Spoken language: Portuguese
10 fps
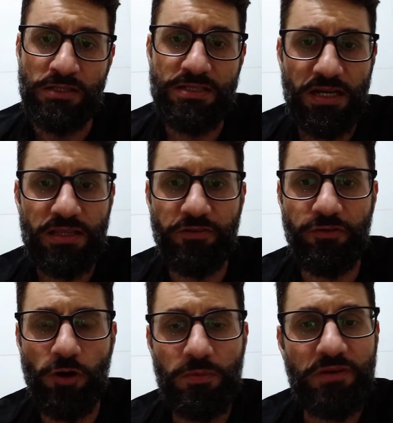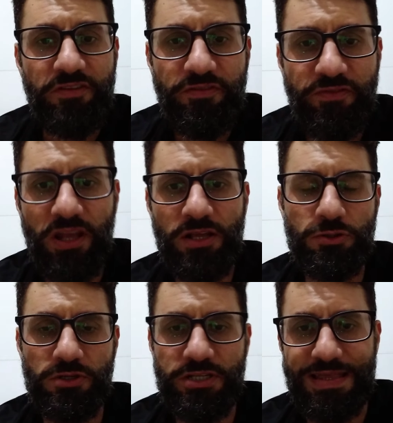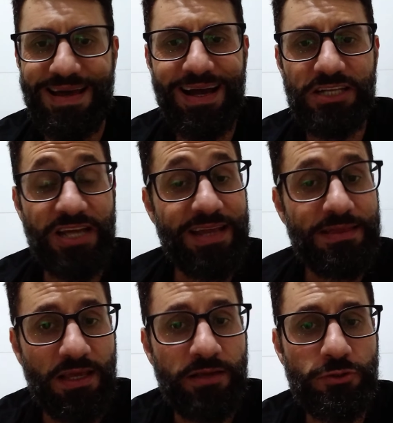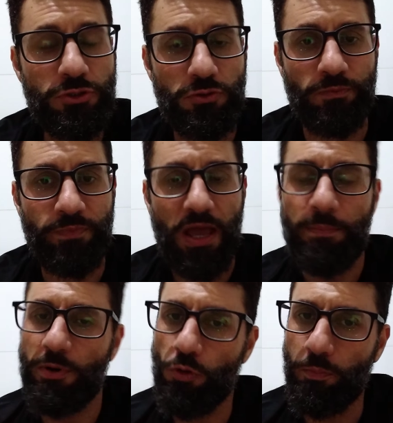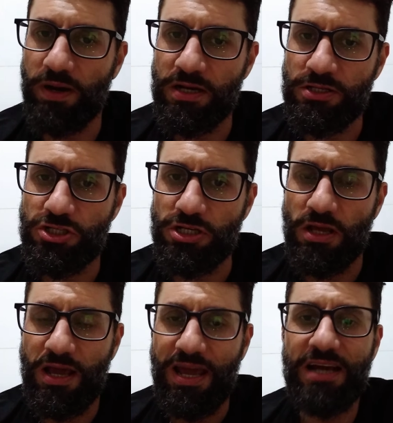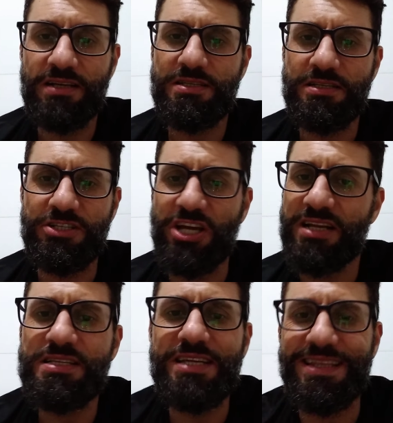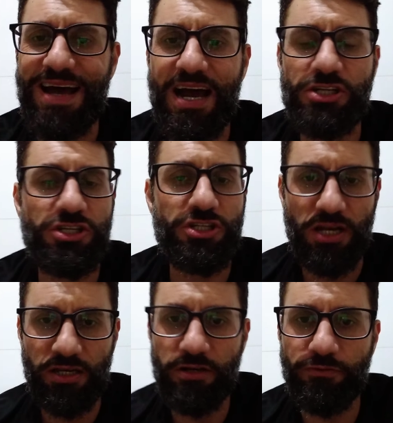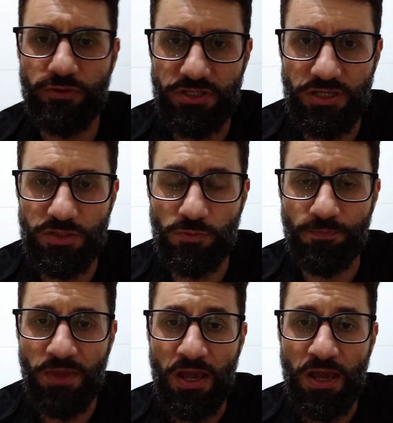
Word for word: De certa forma, viver em sociedade é tenso, é preocupante, é ansi gera ansiedade, gera nervosismo.